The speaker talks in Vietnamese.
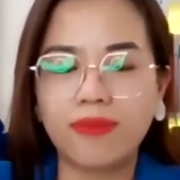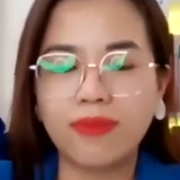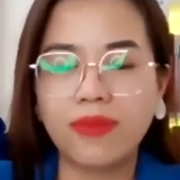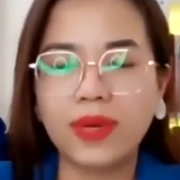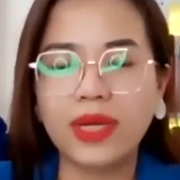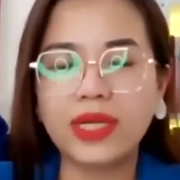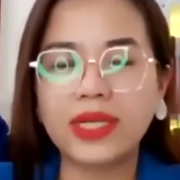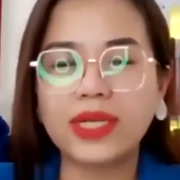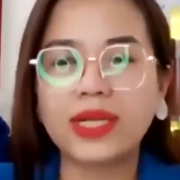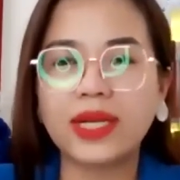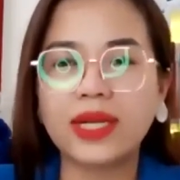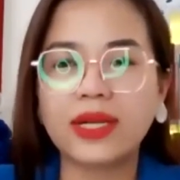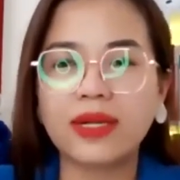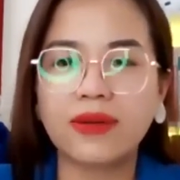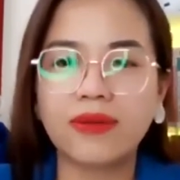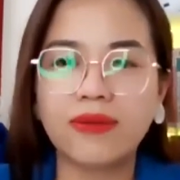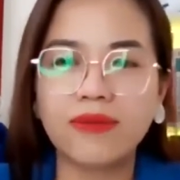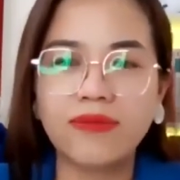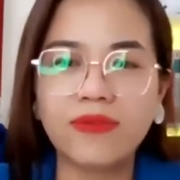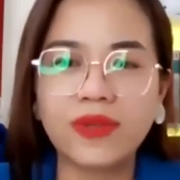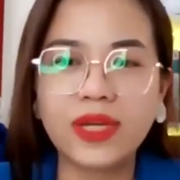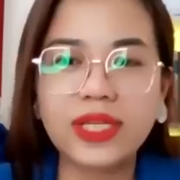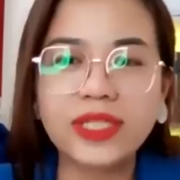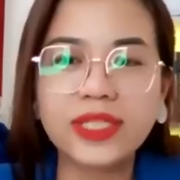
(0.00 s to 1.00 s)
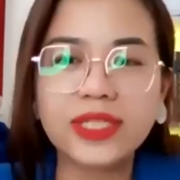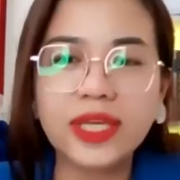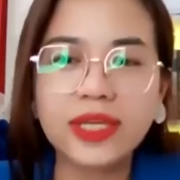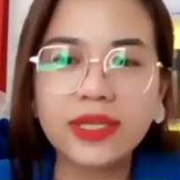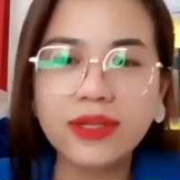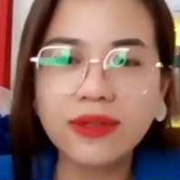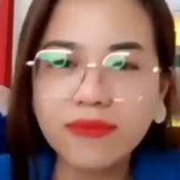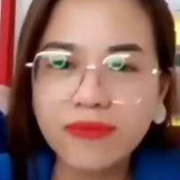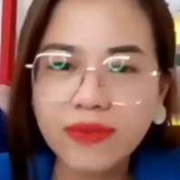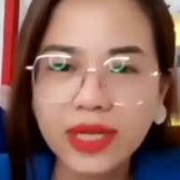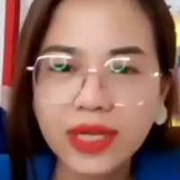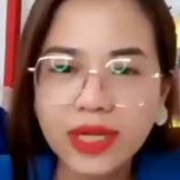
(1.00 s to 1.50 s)
mình vì
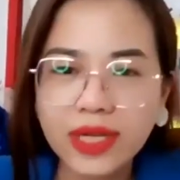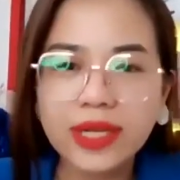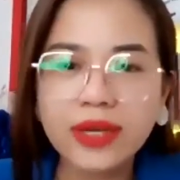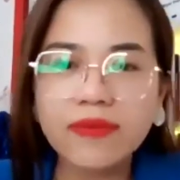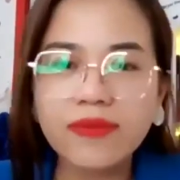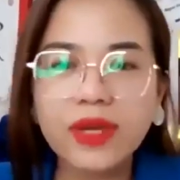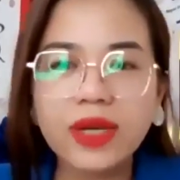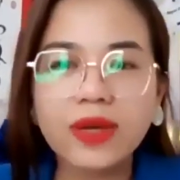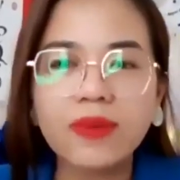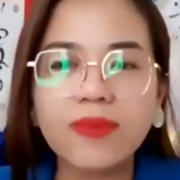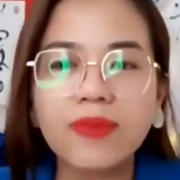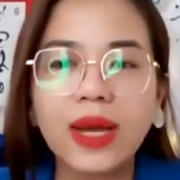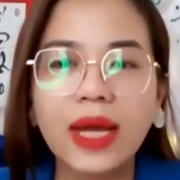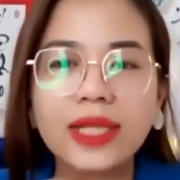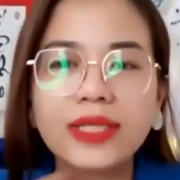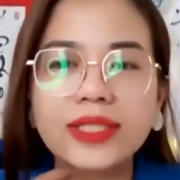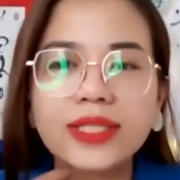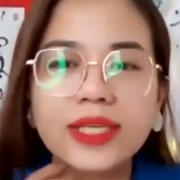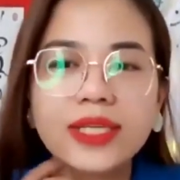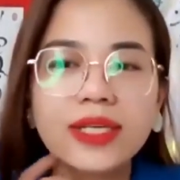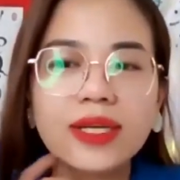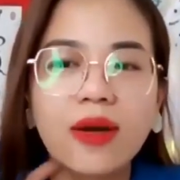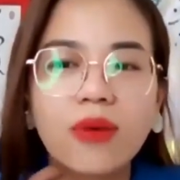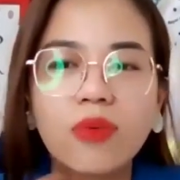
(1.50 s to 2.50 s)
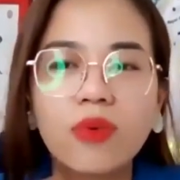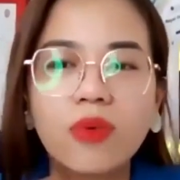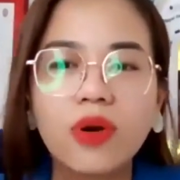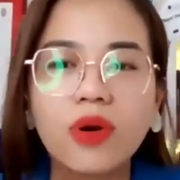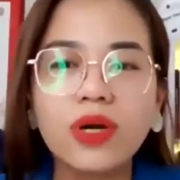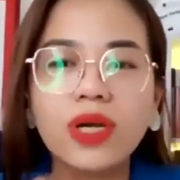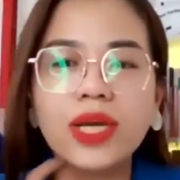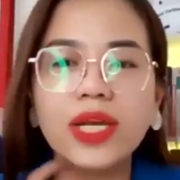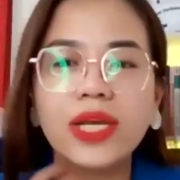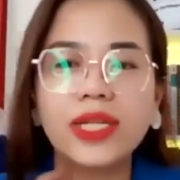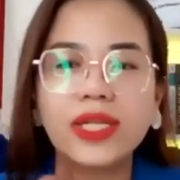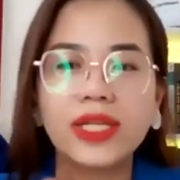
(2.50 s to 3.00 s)
chính vì cái việc mà anh chị không
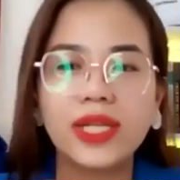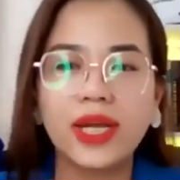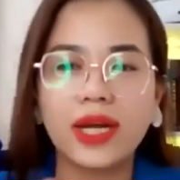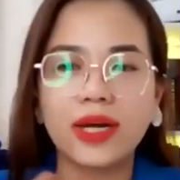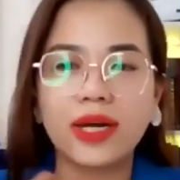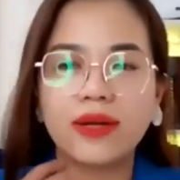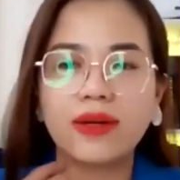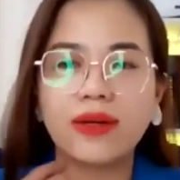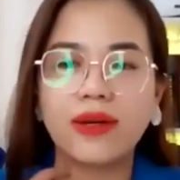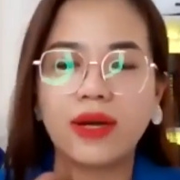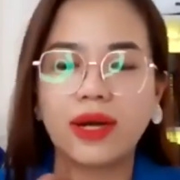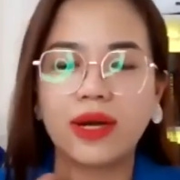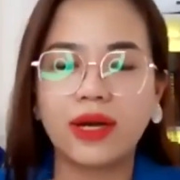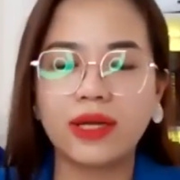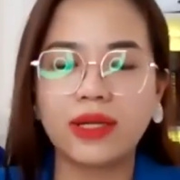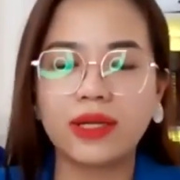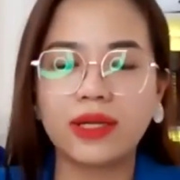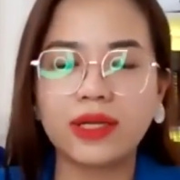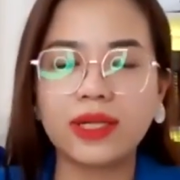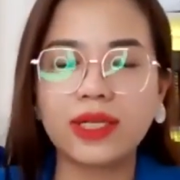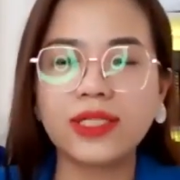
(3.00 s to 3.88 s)
có ghi nhận à,